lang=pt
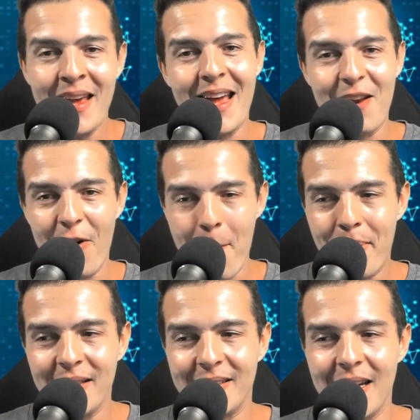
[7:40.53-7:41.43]
ele vai
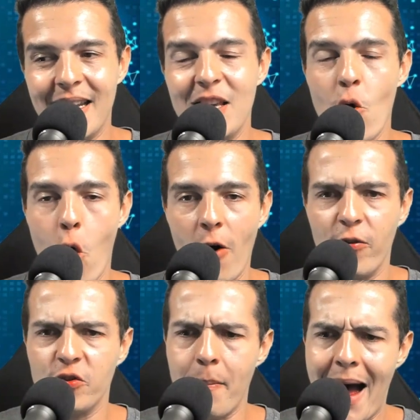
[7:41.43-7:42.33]
pisando em
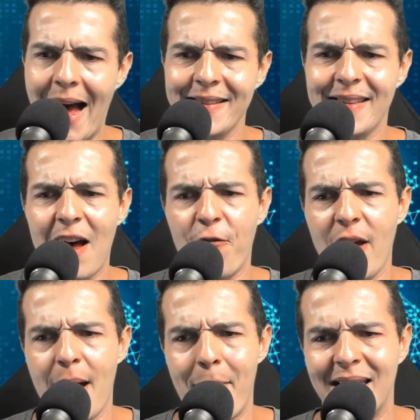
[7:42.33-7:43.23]
ovos, mas a
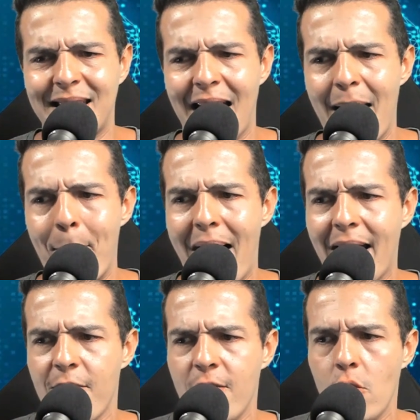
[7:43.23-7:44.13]
ferramenta é
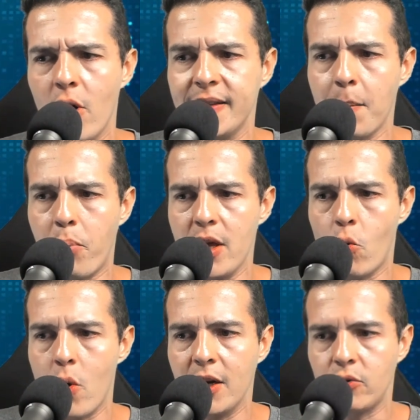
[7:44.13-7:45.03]
maravilhosa por
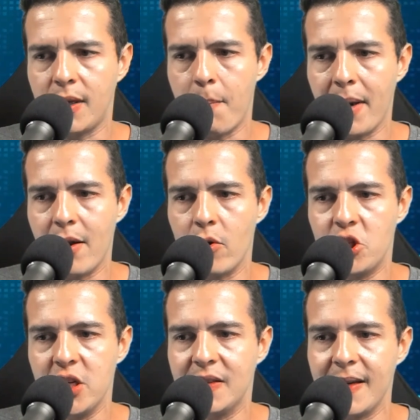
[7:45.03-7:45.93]
enquanto aqui pela
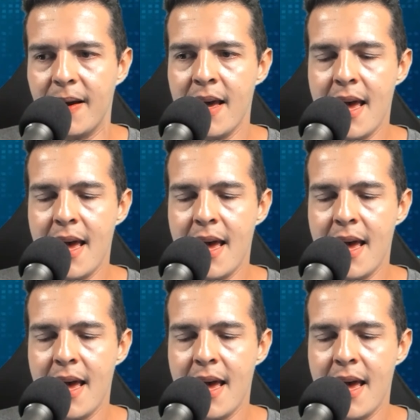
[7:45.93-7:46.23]
notícia.